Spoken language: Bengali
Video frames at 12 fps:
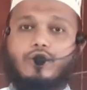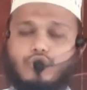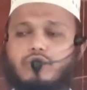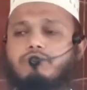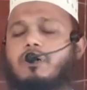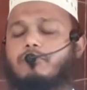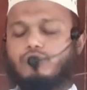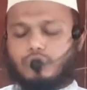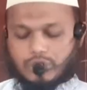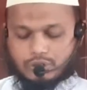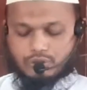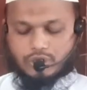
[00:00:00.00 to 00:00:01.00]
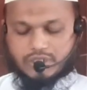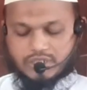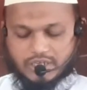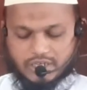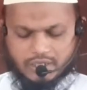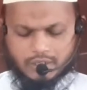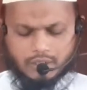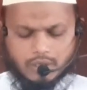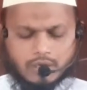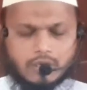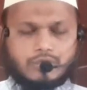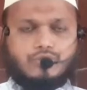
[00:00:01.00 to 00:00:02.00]
এইরকমভাবে উল্লেখ করা যায়
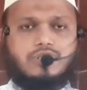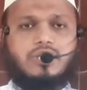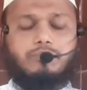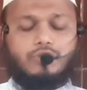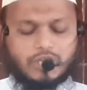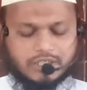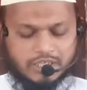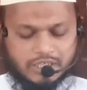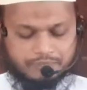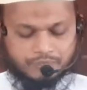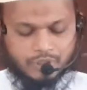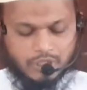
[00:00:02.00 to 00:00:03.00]
রসুলাম বলেছেন